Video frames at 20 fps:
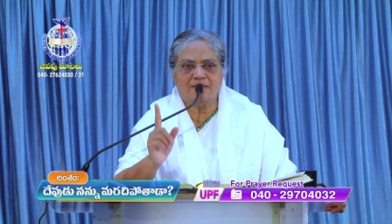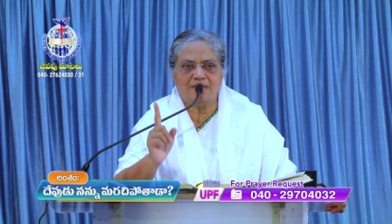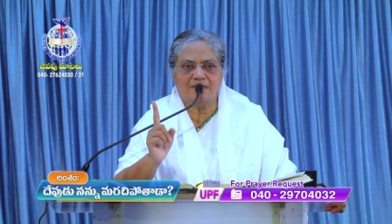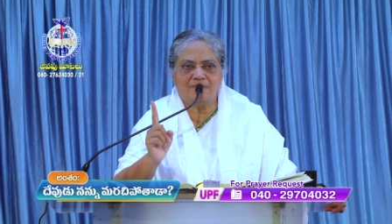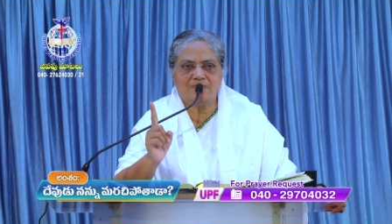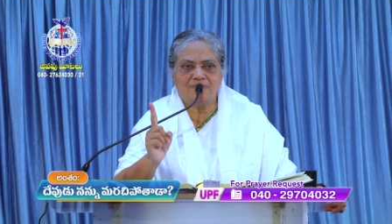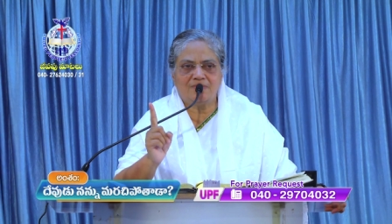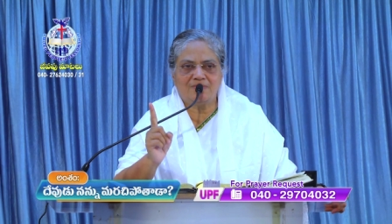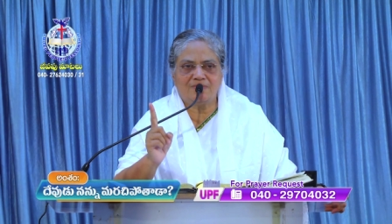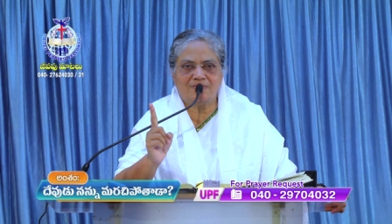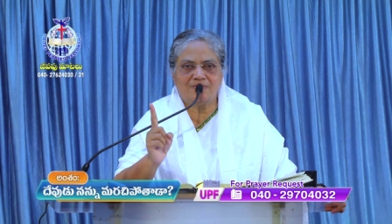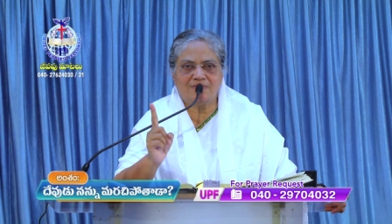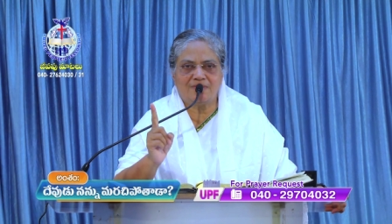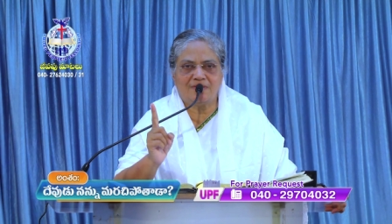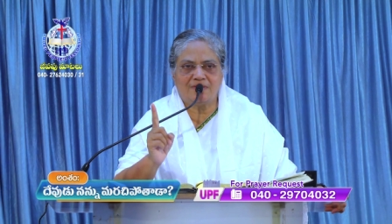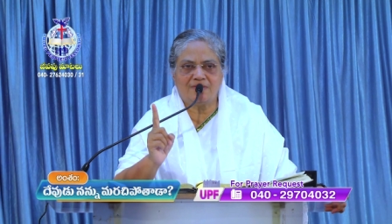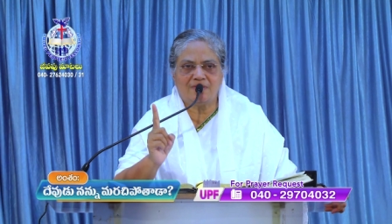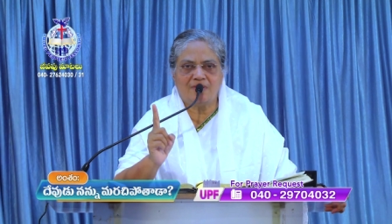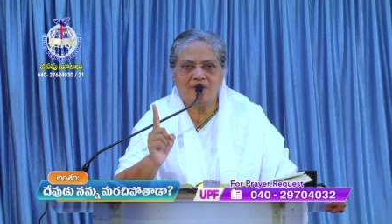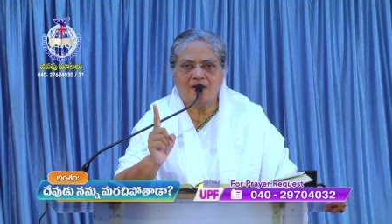దేవుడు
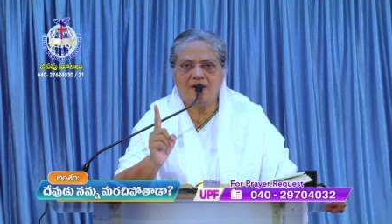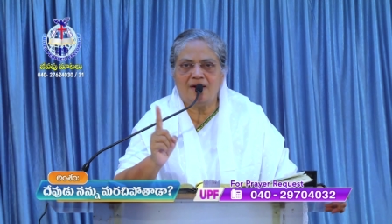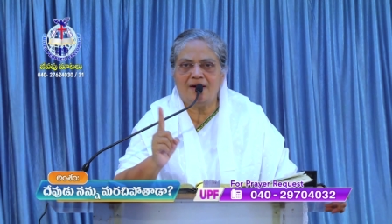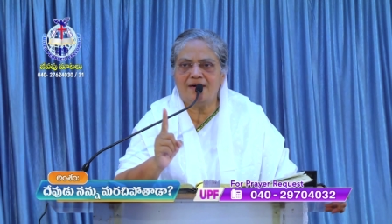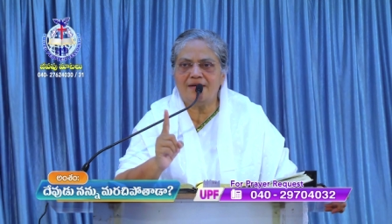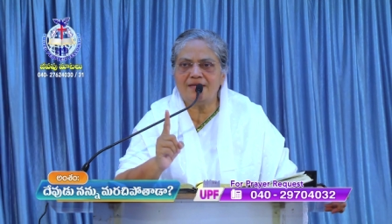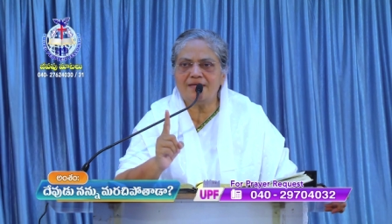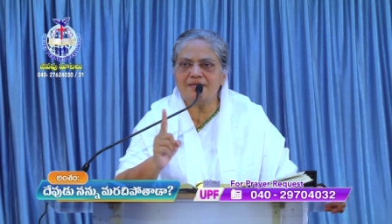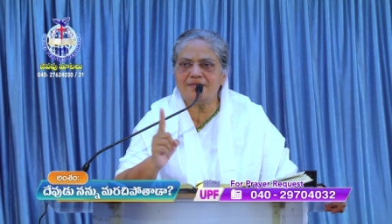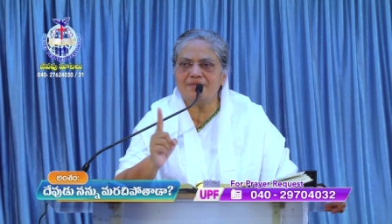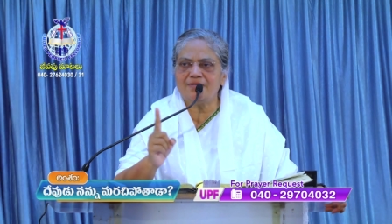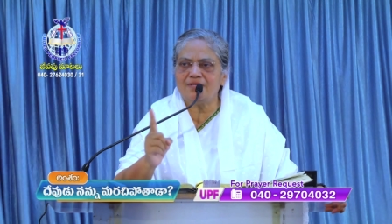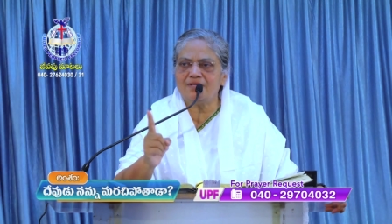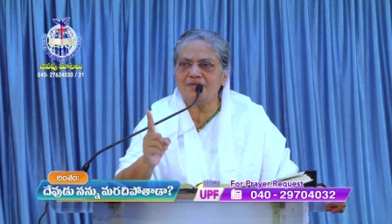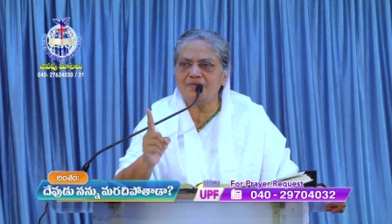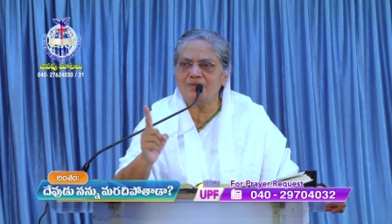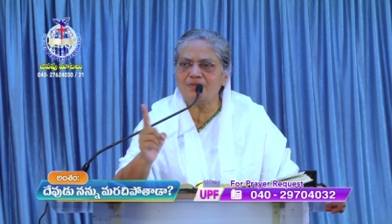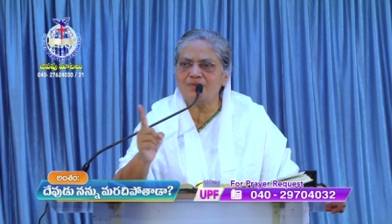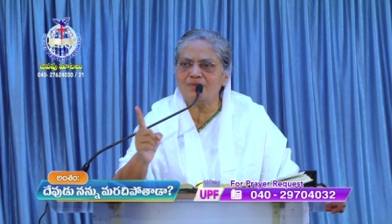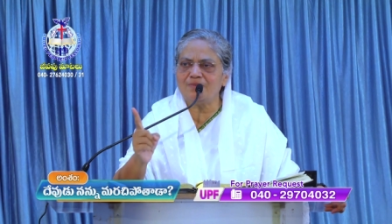చూస్తున్నాడు హాగరు
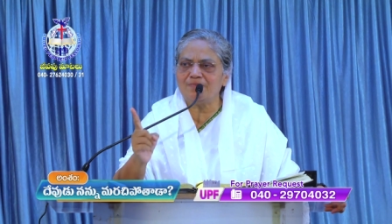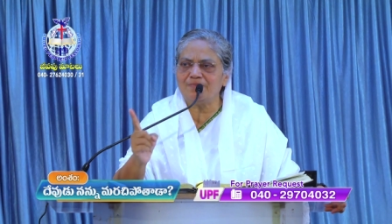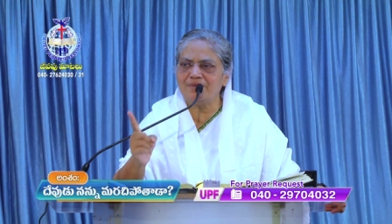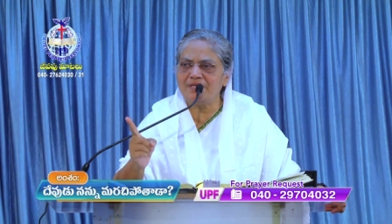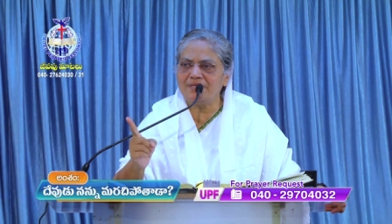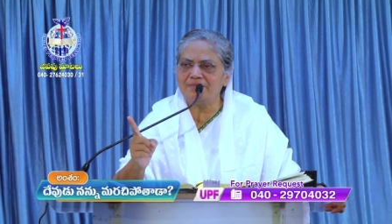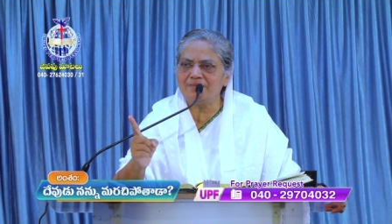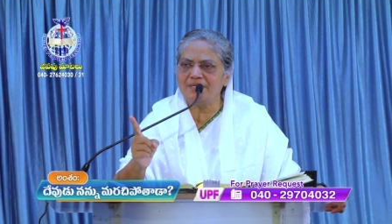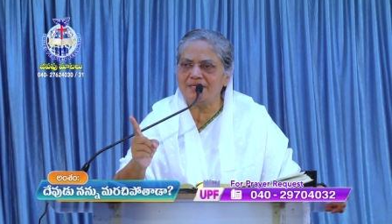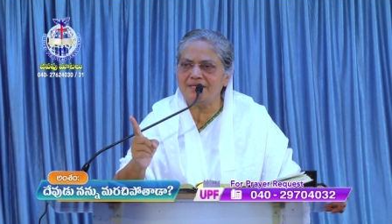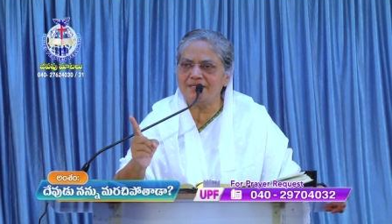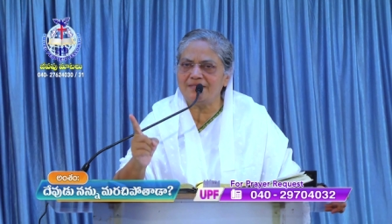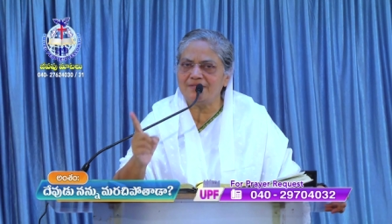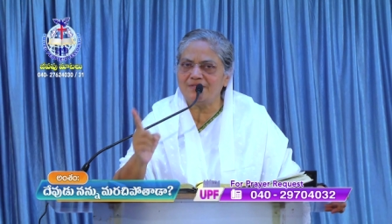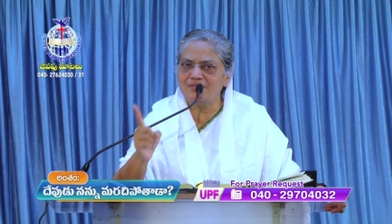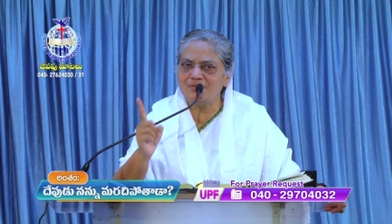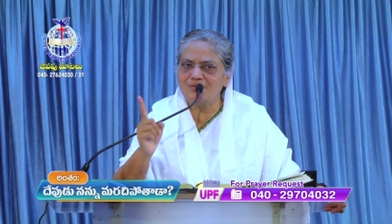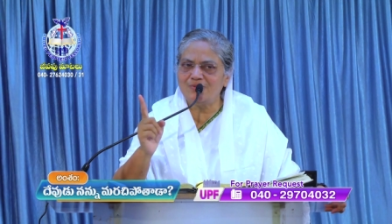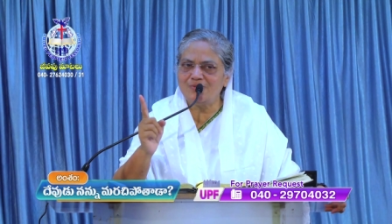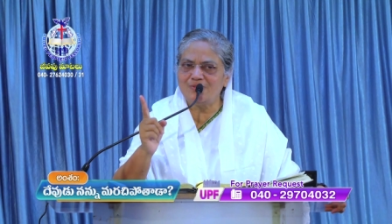దేవునికి ఓ పేరు పెట్టింది
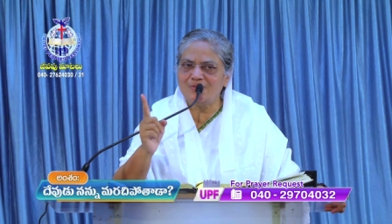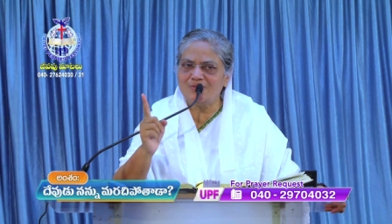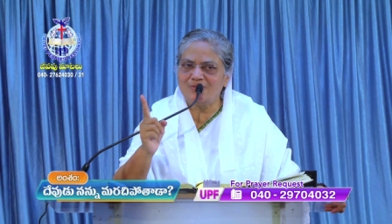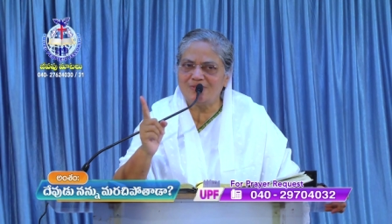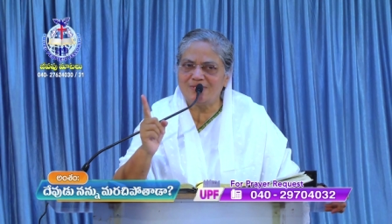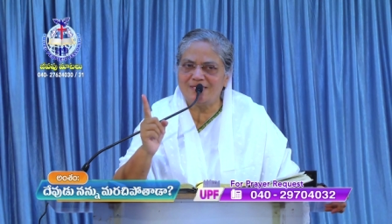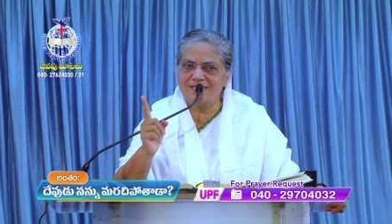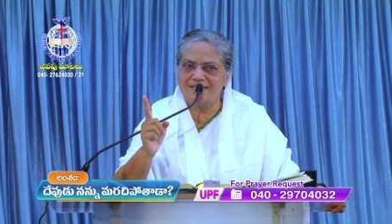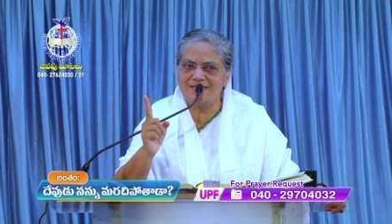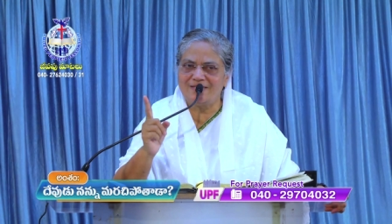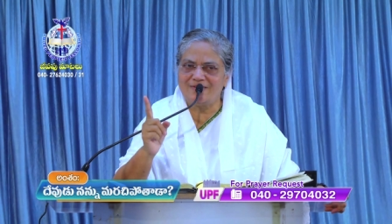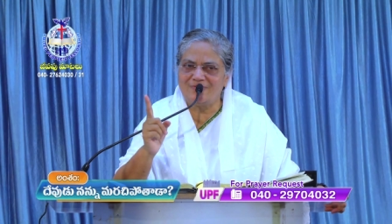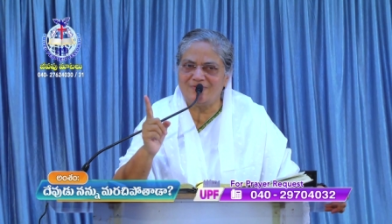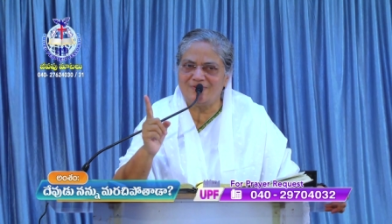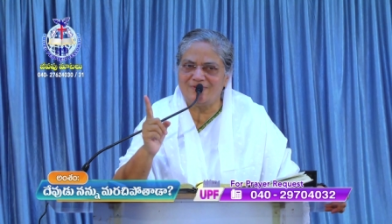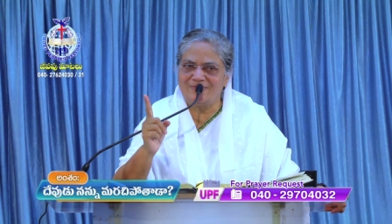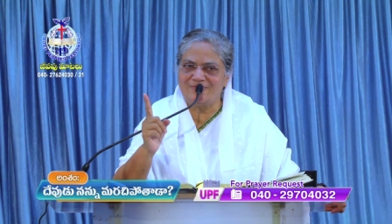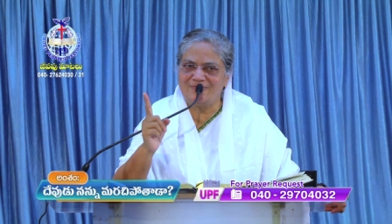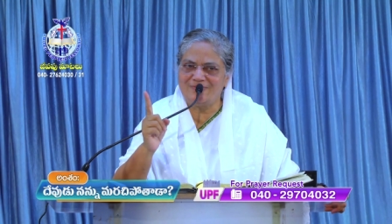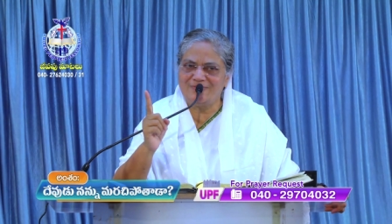చూచుచున్న
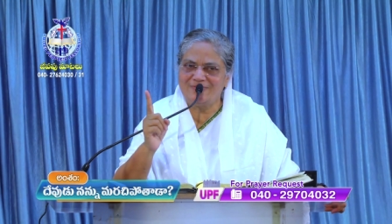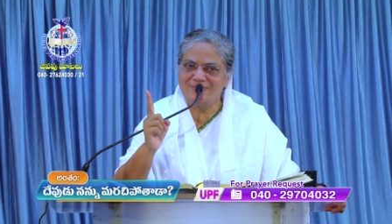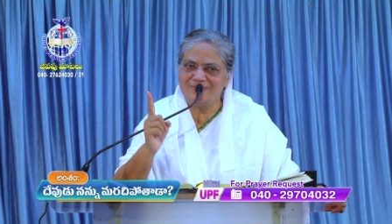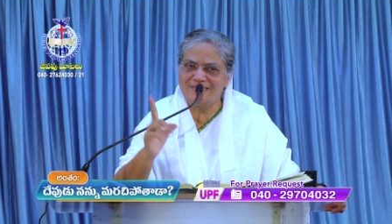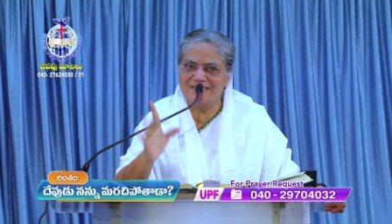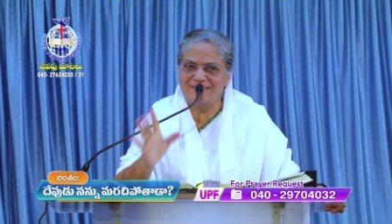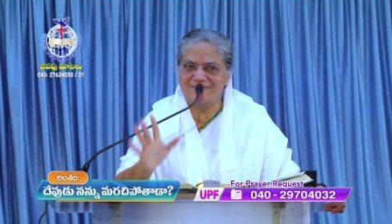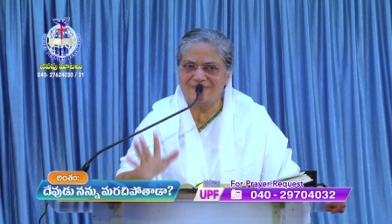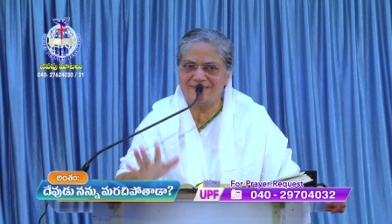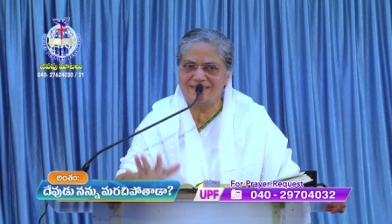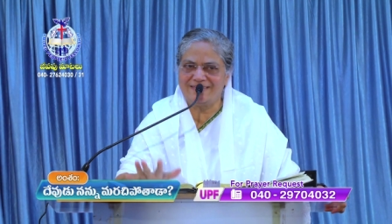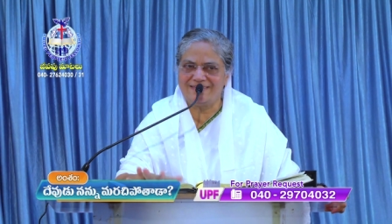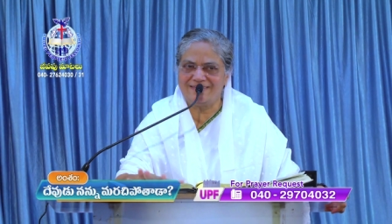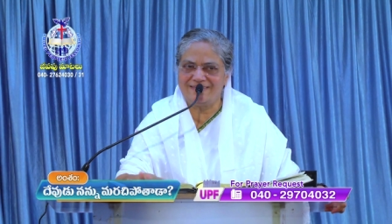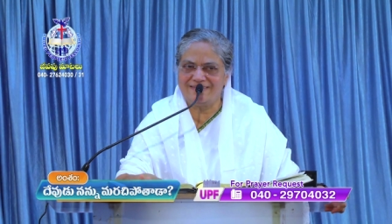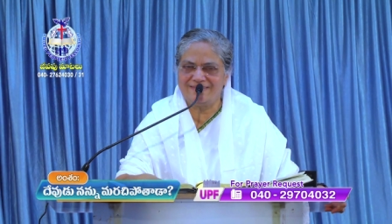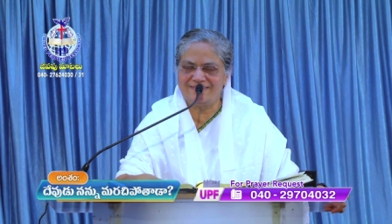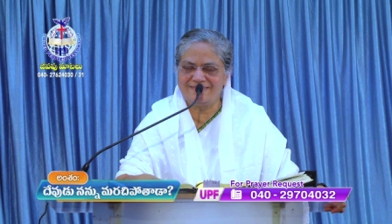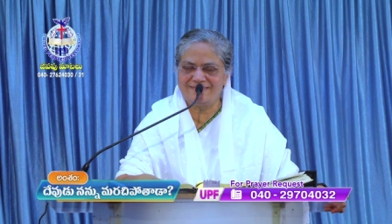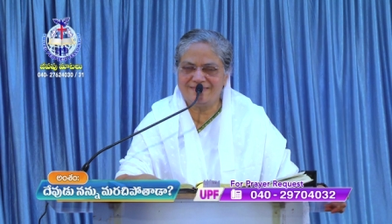దేవుడవు నీవేనయ్యా